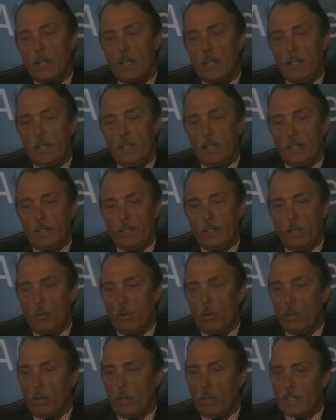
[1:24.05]
eh, di
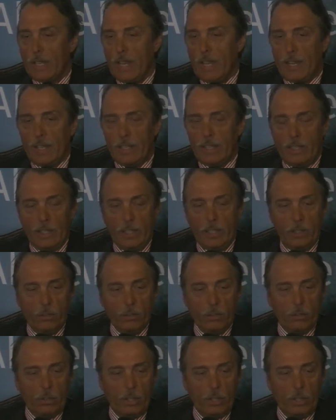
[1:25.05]
quello che sta accadendo.